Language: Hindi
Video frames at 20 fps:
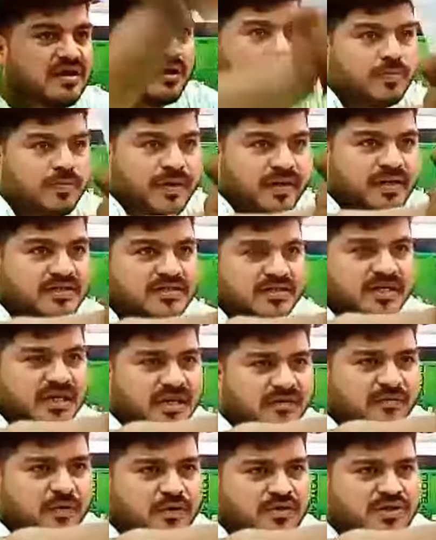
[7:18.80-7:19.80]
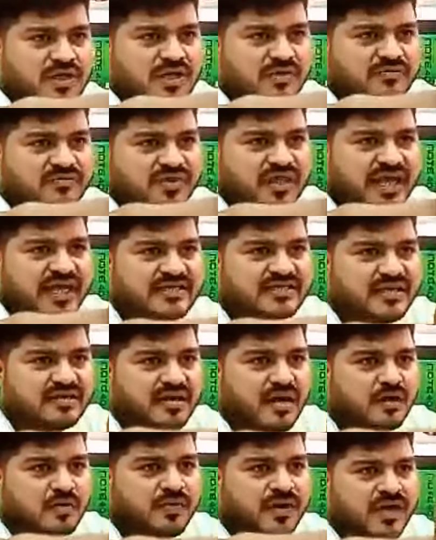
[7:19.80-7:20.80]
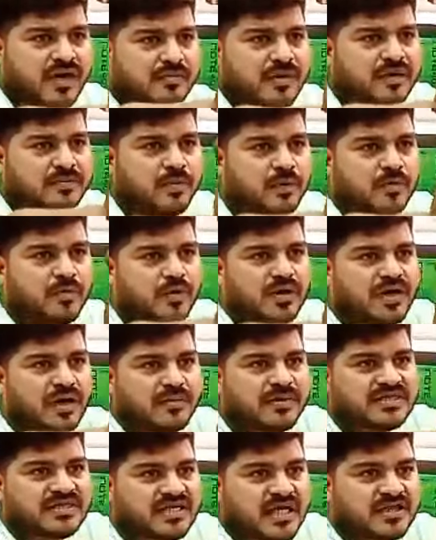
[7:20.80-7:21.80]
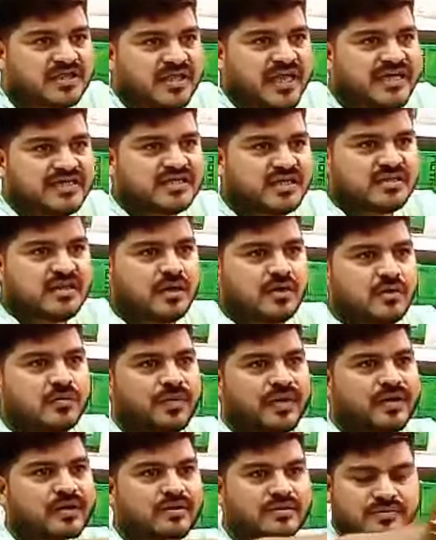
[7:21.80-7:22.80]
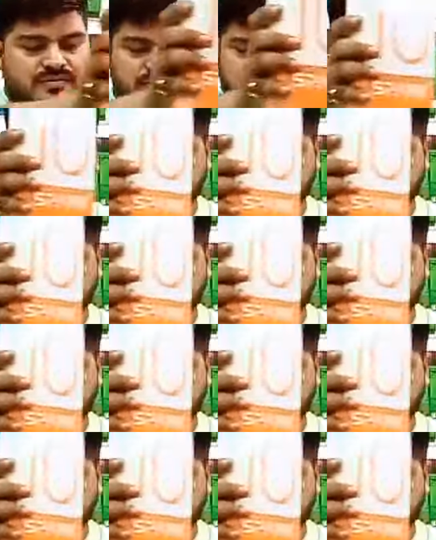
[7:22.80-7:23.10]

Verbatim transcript: हजार रुपए का सिर्फ और सिर्फ तेईस हजार रुपए का भाई बुलबुल का बच्चा तेईस हजार रुपए का